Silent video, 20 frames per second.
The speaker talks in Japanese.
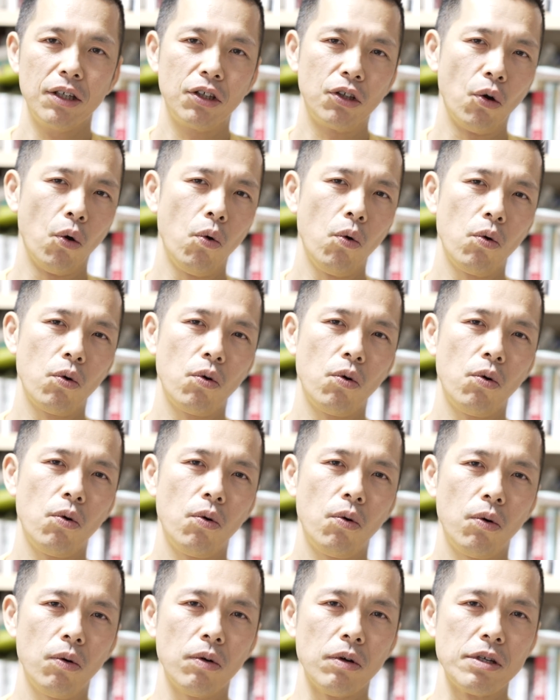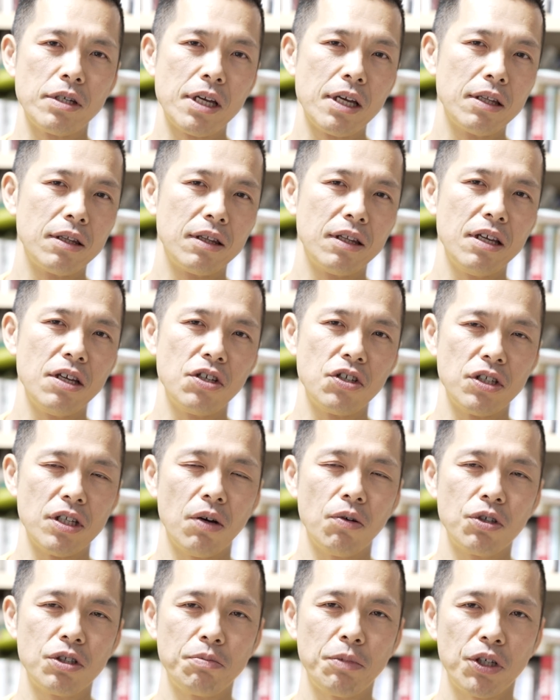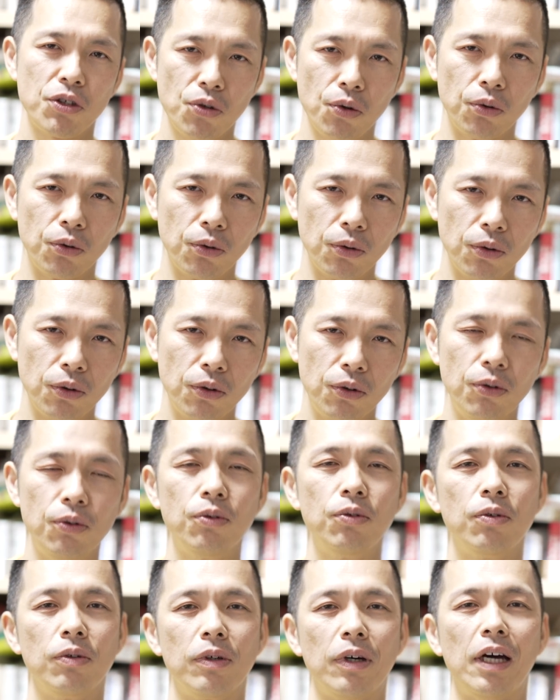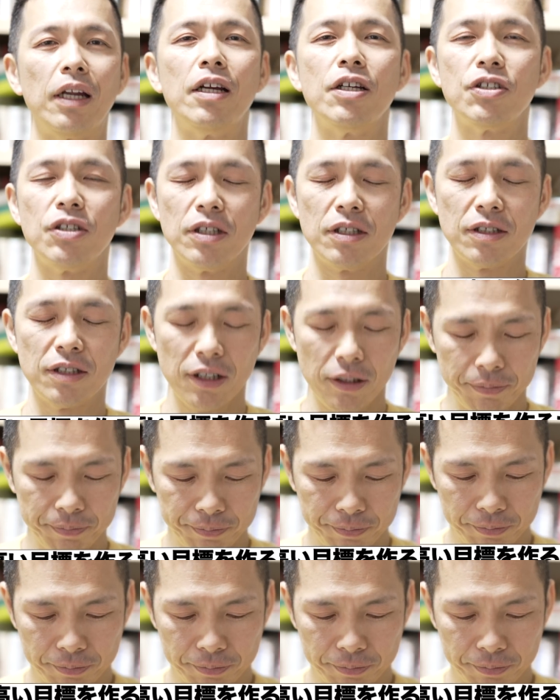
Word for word: 競合を設定し直しましょうという話ですね。